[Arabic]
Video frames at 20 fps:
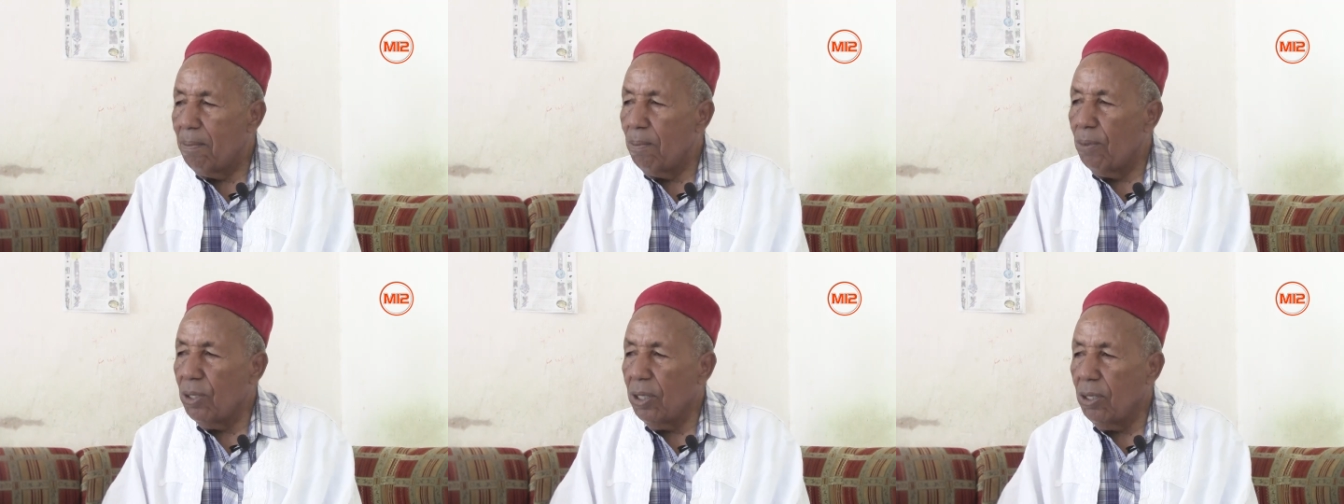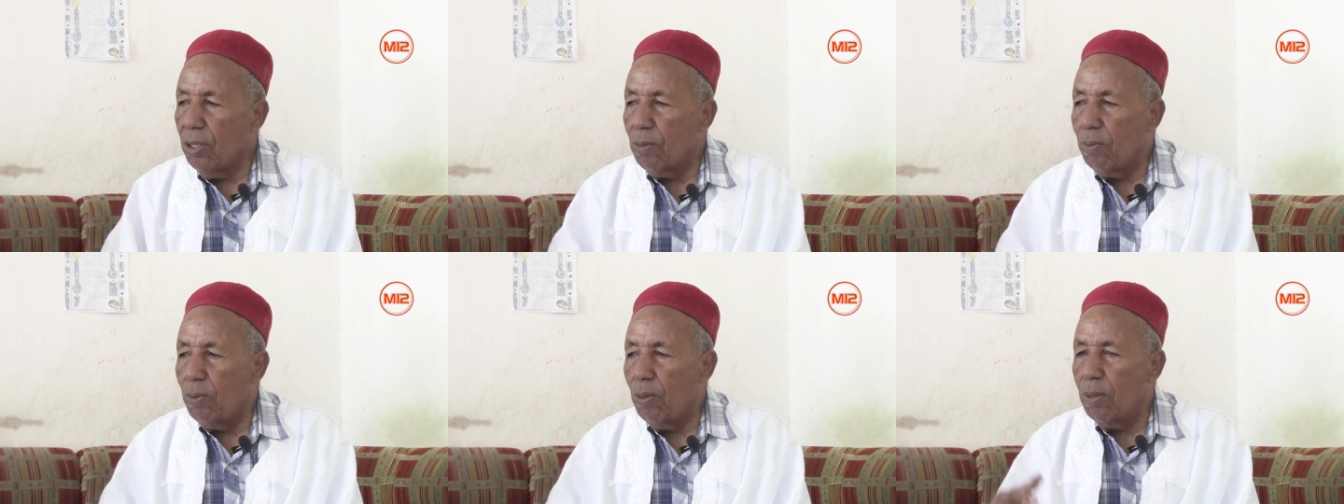
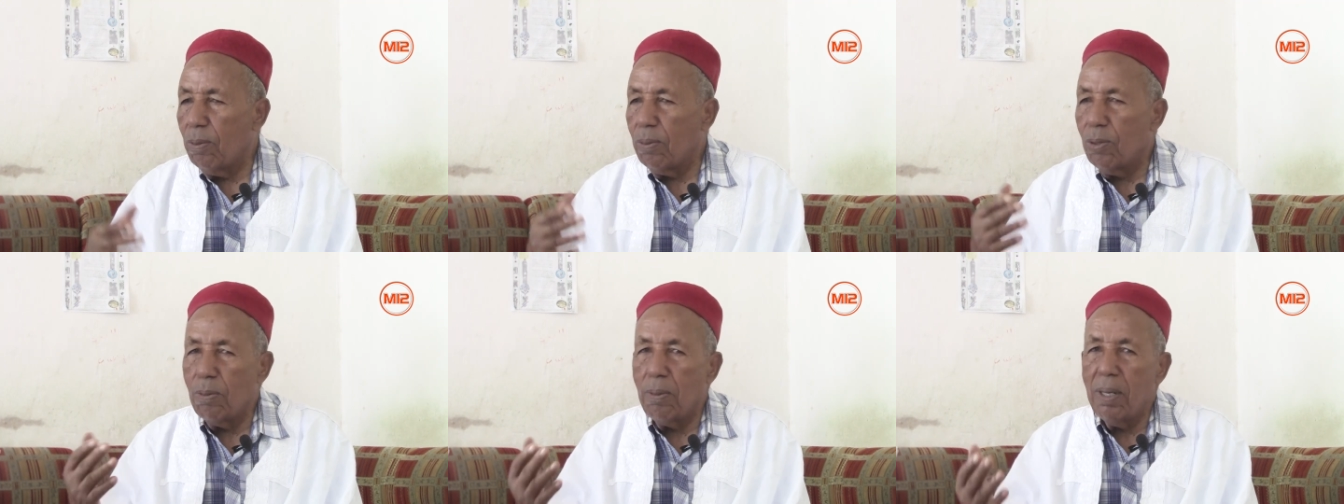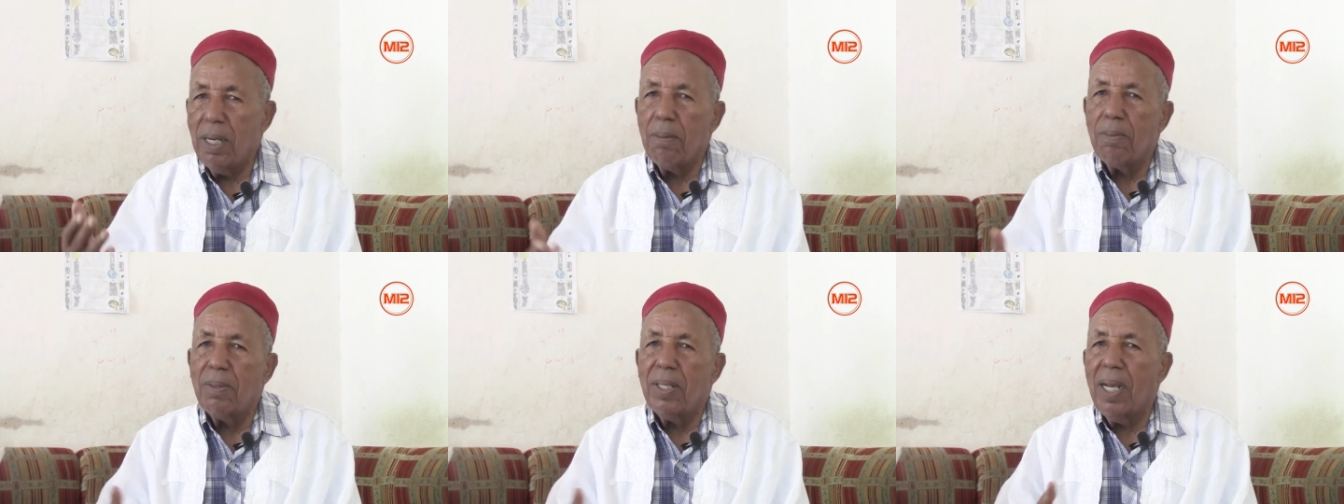مش عجبوهم
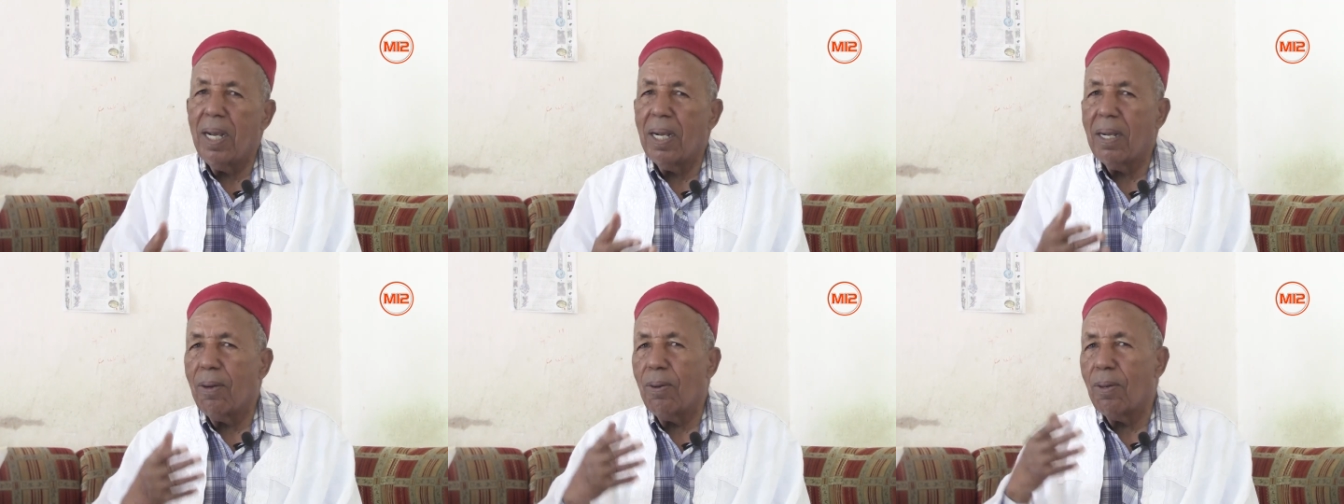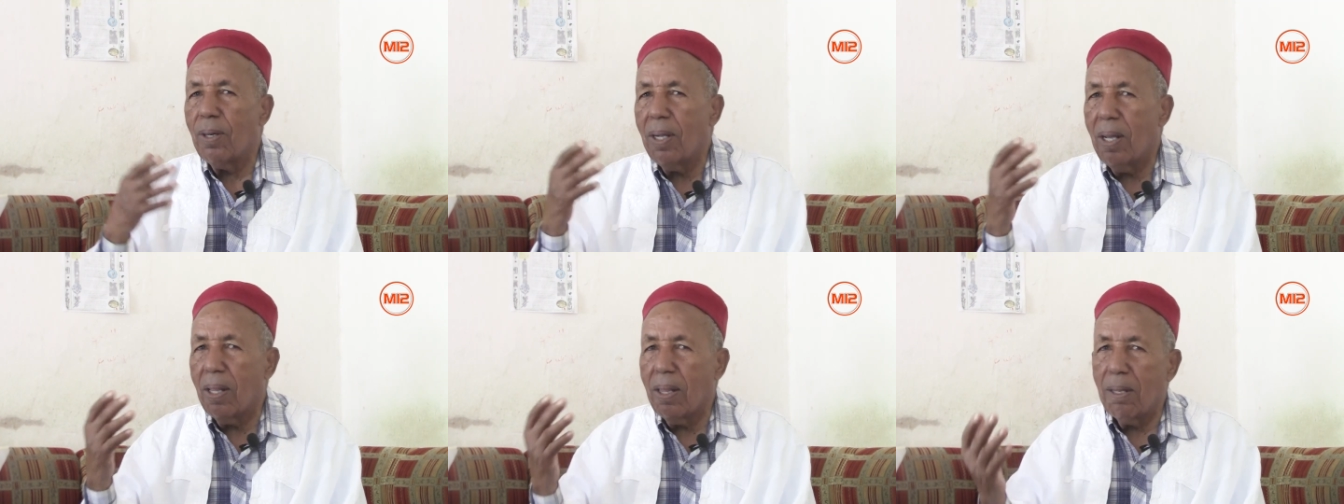الجمل نتاعك
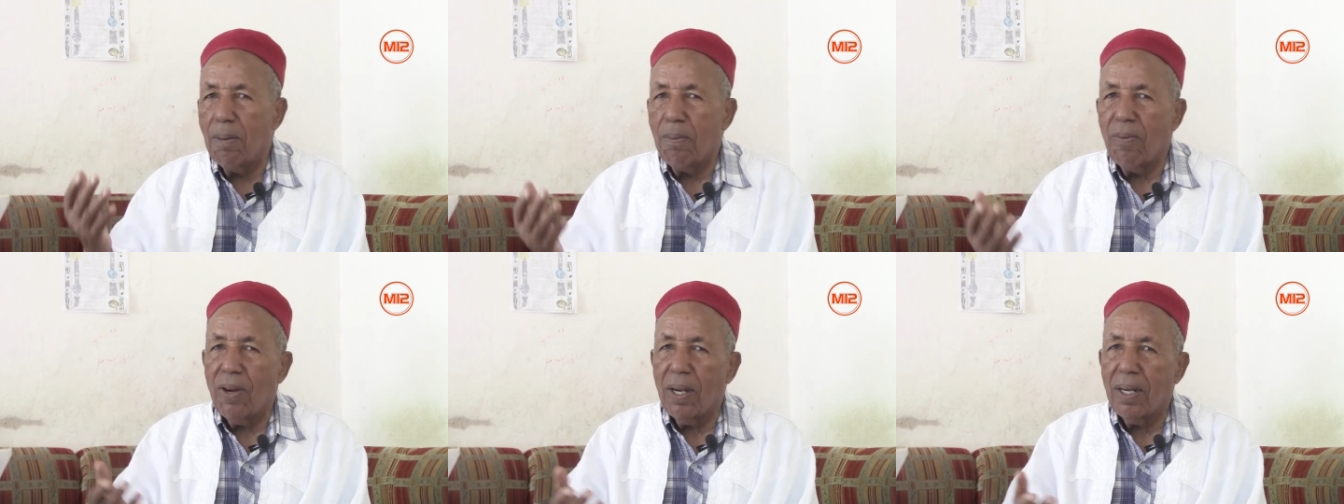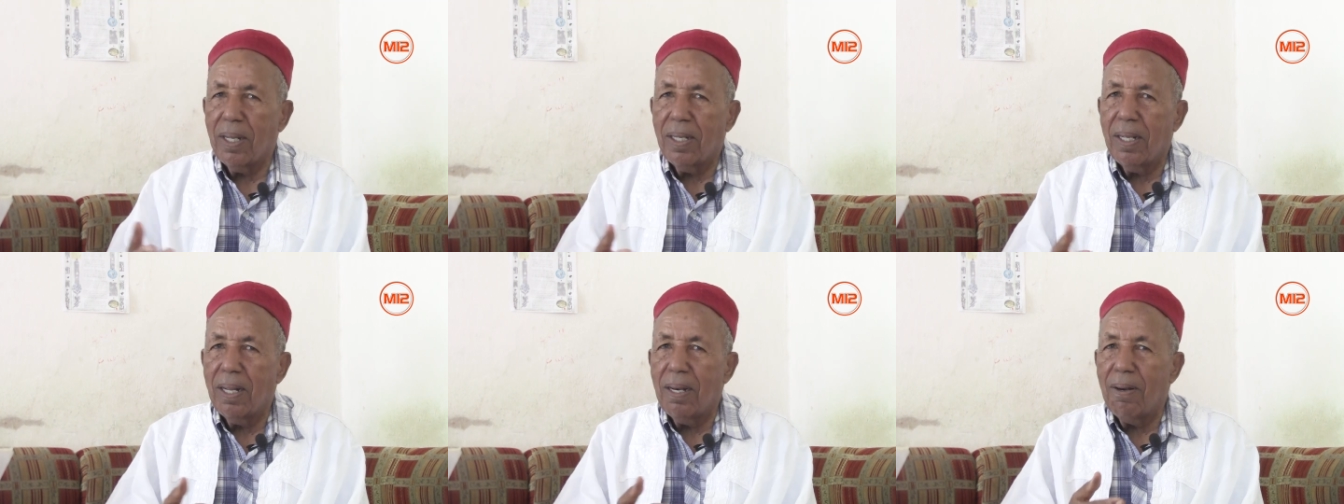كون عظيم